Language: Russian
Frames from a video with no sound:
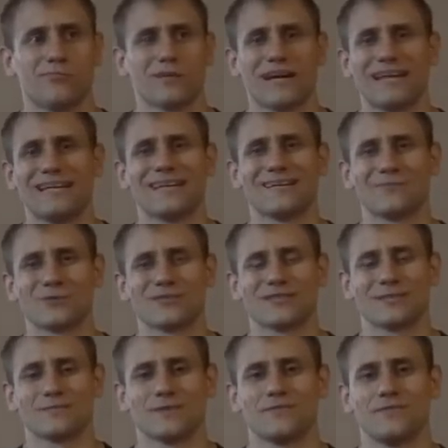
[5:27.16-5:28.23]
коллега, можно
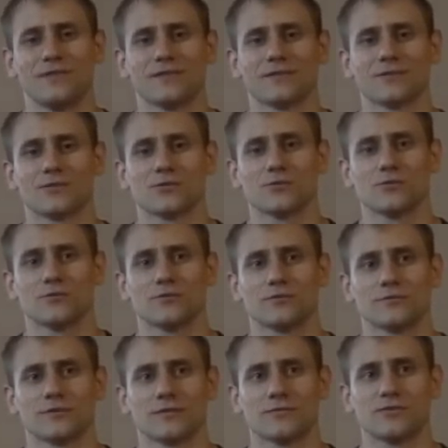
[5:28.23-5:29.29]
сказать, по
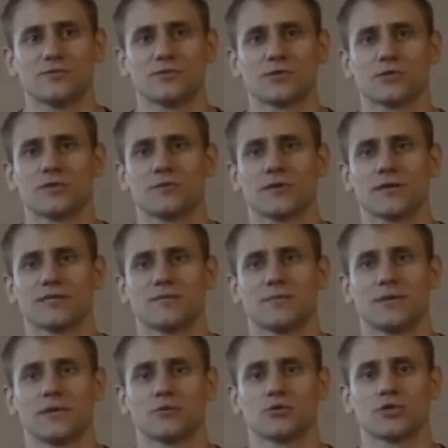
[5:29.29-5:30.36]
фитнесу, сообщил мне, что собирается
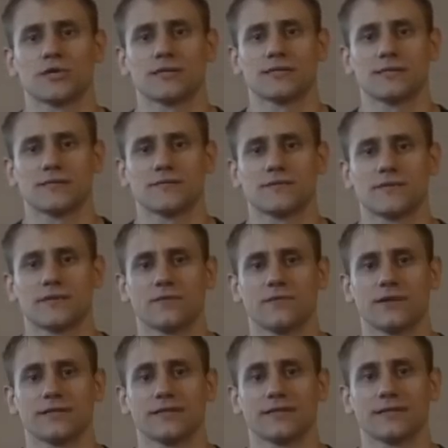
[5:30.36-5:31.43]
принять участие в
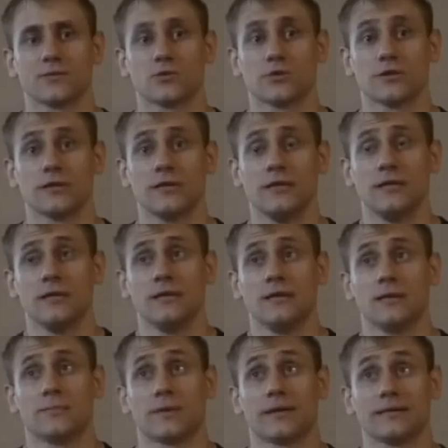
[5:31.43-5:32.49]
соревнованиях, которые
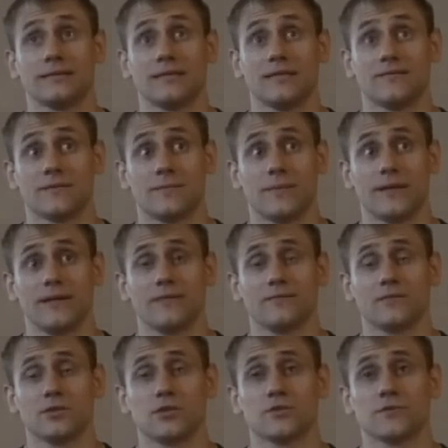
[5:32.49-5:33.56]
проходили в апреле
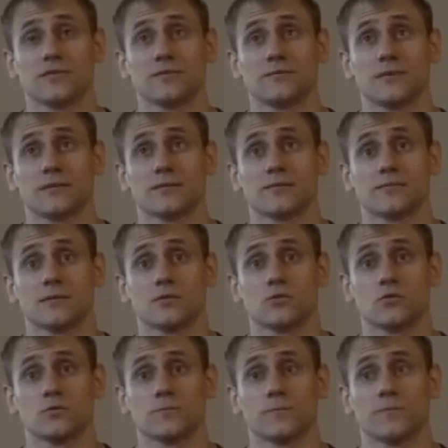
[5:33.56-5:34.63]
2018
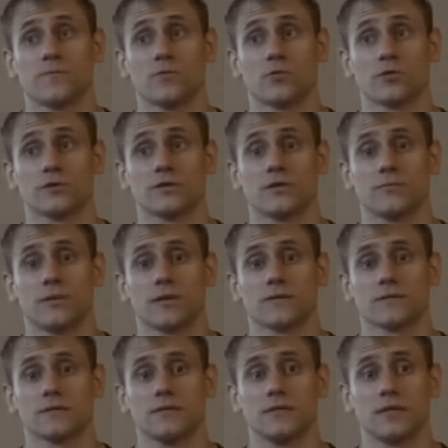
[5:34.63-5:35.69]
году в городе
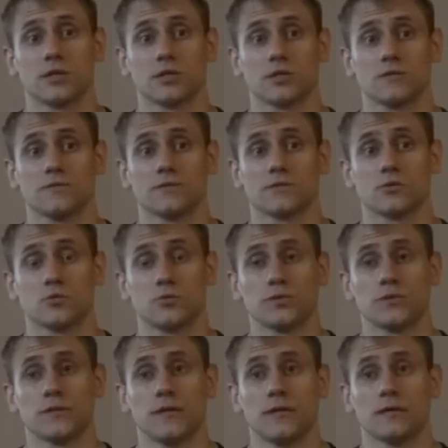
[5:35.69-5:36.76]
Хабаровске, и я решил
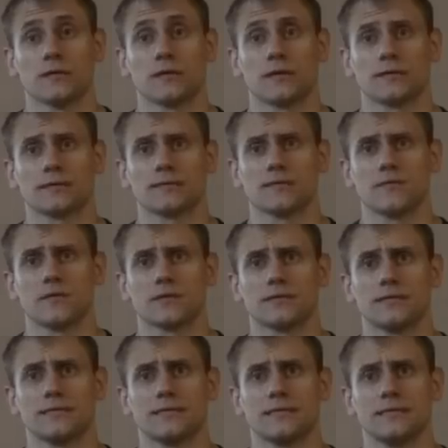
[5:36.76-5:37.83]
выступить. Как раз оставалось
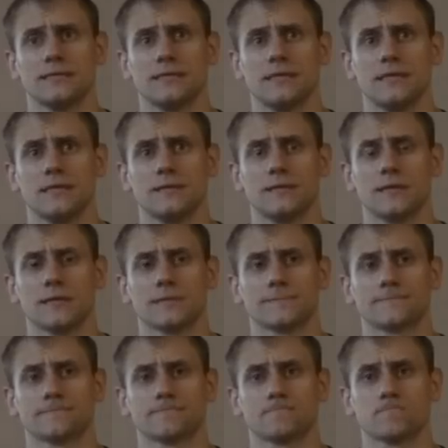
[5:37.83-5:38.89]
10 недель,
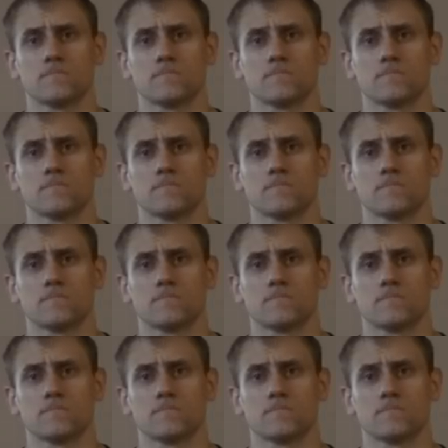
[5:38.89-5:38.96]
я